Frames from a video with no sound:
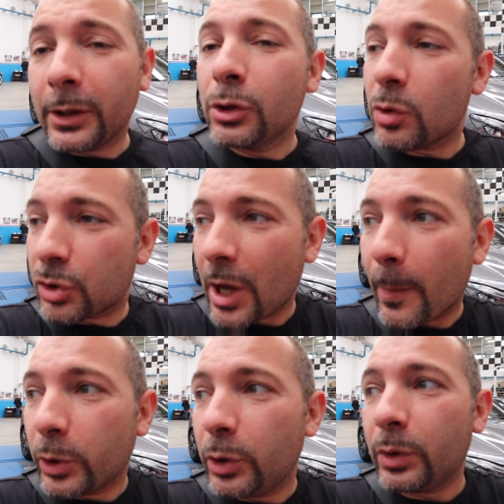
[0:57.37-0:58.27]
non
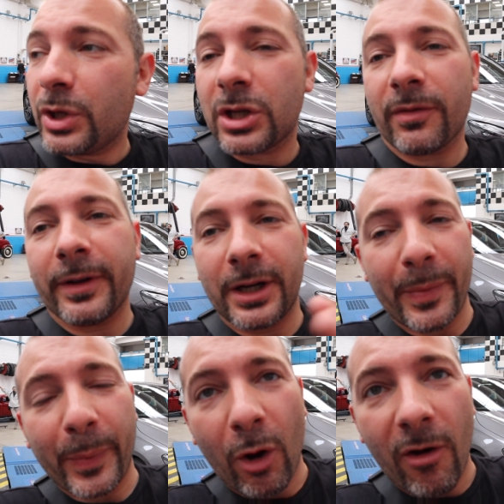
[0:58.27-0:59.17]
siamo gli unici a fare
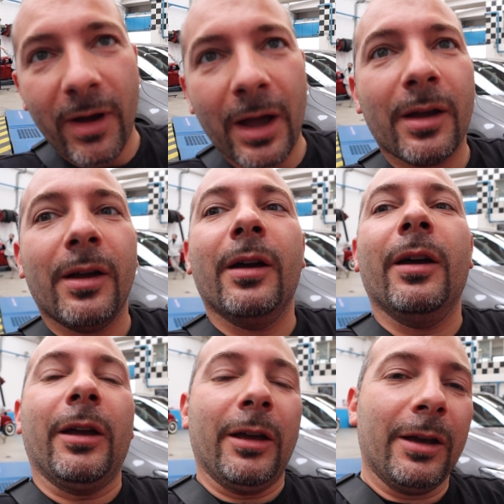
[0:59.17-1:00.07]
le prove
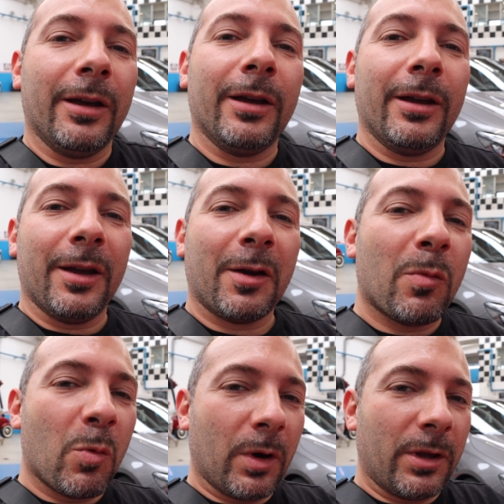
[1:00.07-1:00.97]
e
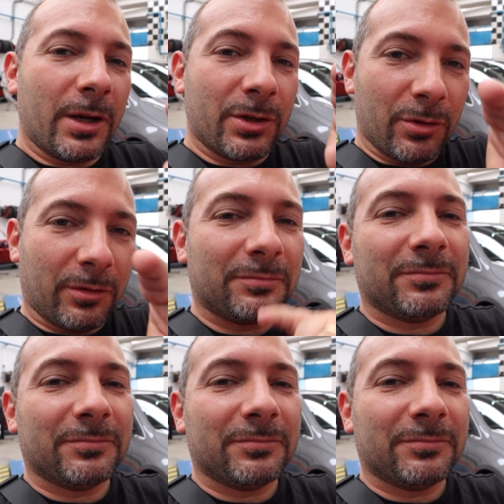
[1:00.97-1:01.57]
comunque adesso